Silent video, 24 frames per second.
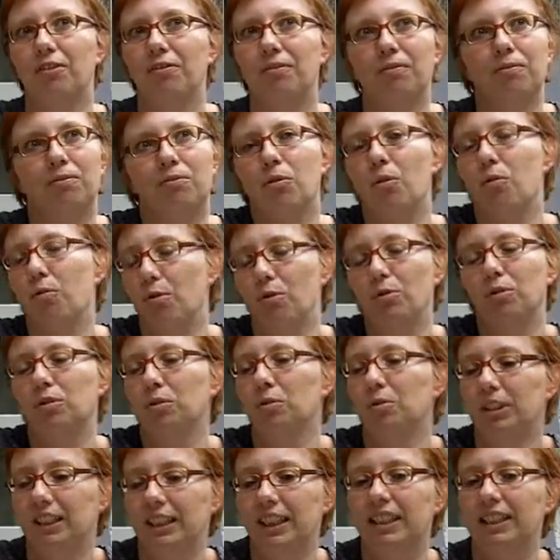wo
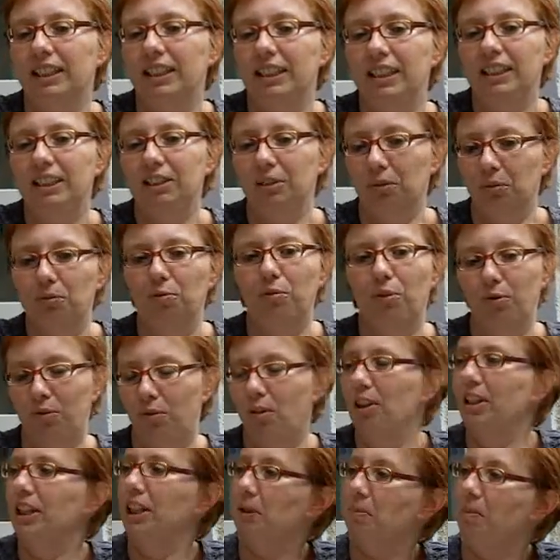funktioniere ich und wo
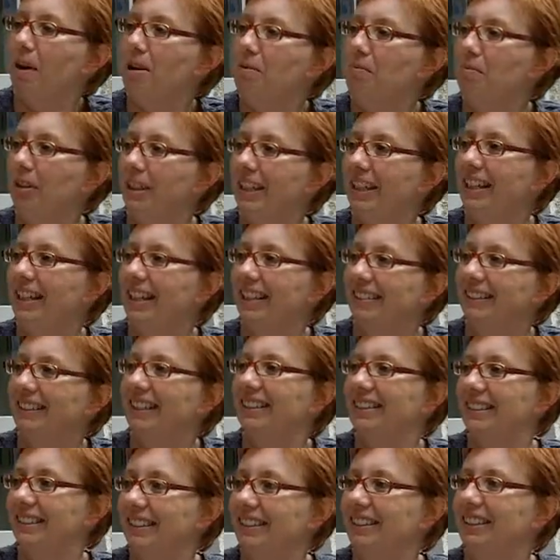folge ich meinen Begehren.
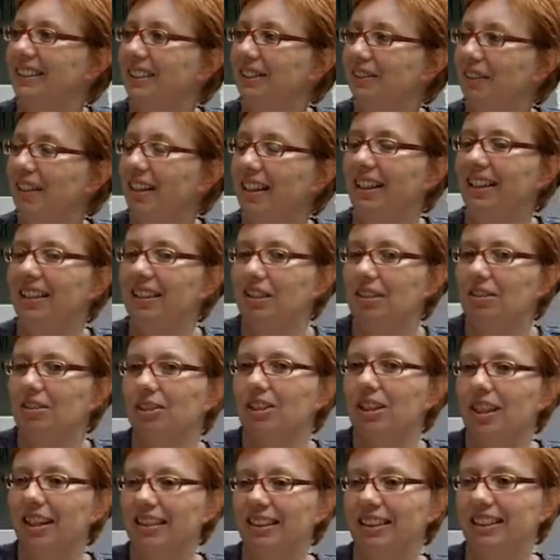Das sind die zwei
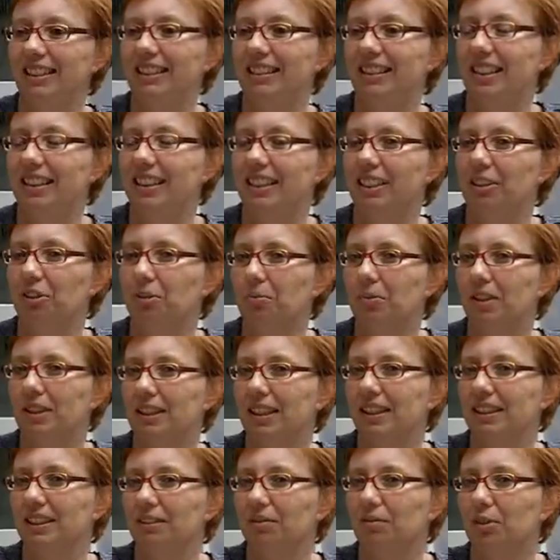Sachen, die ich dagegen
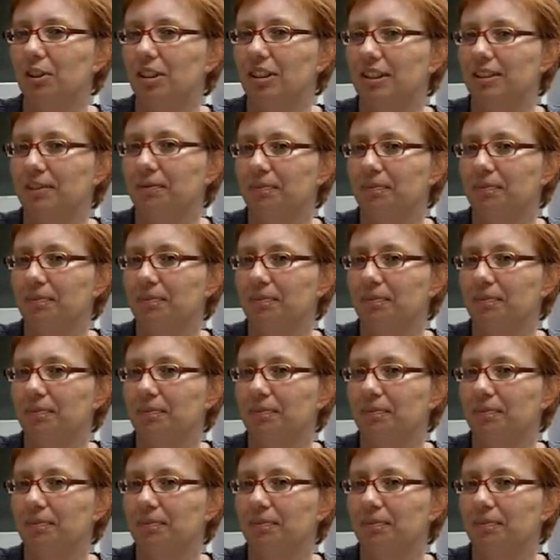übersetzen würde.